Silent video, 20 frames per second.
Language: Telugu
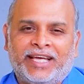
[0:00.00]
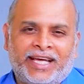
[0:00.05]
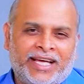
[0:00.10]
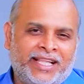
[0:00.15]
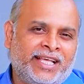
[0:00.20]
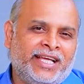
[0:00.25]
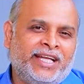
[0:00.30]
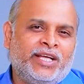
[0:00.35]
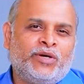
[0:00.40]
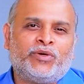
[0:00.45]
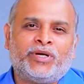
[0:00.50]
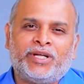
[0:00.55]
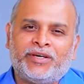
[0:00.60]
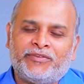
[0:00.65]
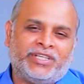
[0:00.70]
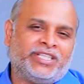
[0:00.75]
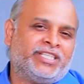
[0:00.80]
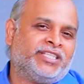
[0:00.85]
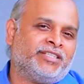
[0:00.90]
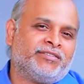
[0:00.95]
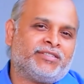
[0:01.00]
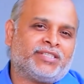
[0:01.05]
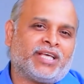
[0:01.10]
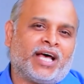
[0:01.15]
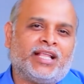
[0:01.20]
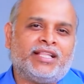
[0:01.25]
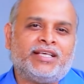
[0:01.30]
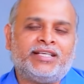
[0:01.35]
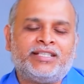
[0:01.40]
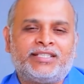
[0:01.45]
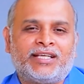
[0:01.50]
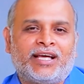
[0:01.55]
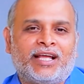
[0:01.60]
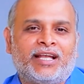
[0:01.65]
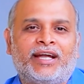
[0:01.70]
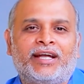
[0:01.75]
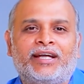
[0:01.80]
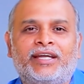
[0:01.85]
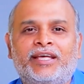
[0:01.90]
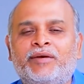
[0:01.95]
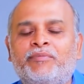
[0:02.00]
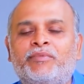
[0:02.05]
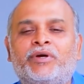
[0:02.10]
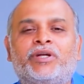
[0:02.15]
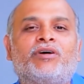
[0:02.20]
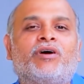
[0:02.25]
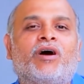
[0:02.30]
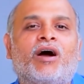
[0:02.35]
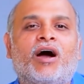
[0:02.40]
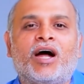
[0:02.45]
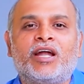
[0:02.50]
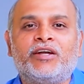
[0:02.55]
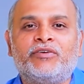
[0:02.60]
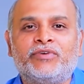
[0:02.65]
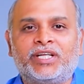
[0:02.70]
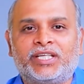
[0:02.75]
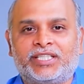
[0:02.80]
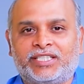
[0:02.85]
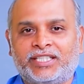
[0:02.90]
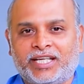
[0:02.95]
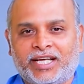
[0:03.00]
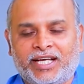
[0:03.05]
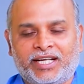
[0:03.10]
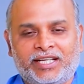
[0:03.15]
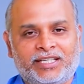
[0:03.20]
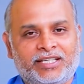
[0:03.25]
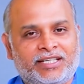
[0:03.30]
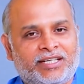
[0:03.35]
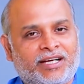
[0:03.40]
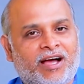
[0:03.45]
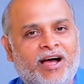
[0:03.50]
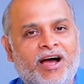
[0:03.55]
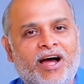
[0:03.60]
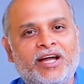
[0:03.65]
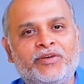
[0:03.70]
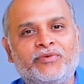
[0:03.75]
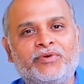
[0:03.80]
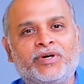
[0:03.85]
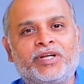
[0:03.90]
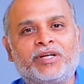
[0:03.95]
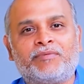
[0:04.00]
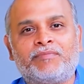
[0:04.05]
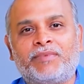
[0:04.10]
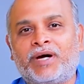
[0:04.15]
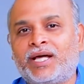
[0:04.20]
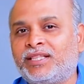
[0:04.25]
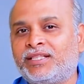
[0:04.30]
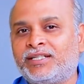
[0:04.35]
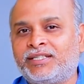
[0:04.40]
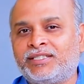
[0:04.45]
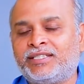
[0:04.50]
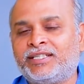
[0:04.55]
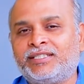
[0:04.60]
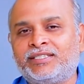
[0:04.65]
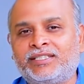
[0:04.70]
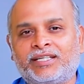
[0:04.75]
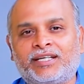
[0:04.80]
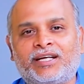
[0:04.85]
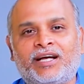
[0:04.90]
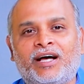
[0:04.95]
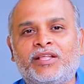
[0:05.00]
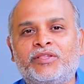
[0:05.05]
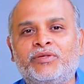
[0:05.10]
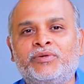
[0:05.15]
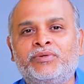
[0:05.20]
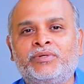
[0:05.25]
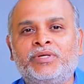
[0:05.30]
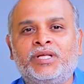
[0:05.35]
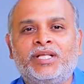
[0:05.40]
ఏదైనా కూడా విజయం సాధించాలి అంటే మనం హార్డ్ వర్క్ చేయాలి హార్డ్ వర్క్ మాత్రం చేస్తే కాదు